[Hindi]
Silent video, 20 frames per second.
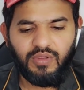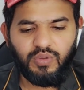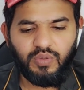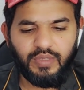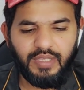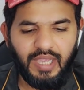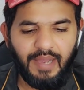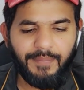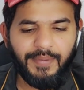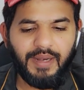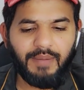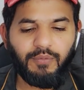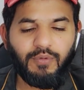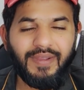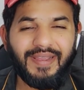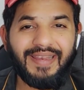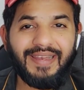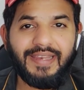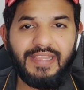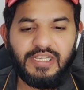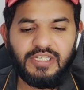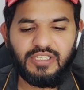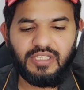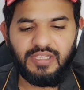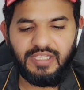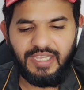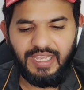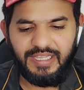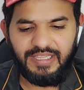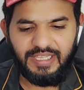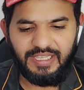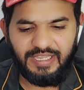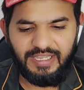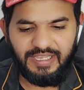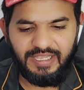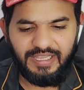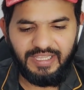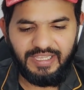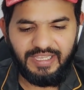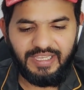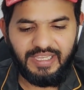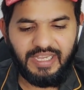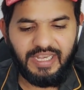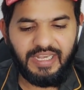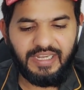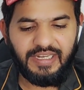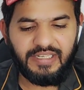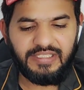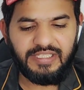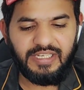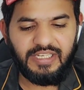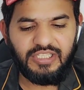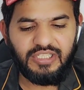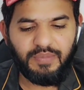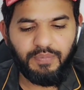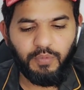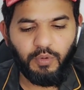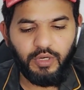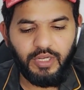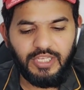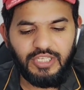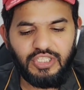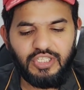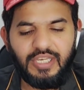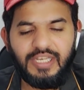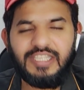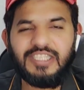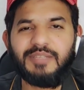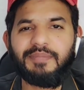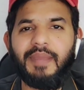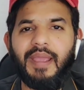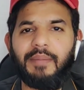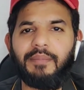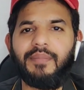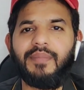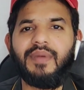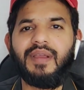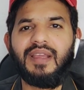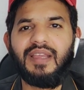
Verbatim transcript: तो यहाँ पर आपको एक लिस्ट दिखाई देगी ये देखिए क्रिएटर्स के नीचे पोटेंशियल स्पैम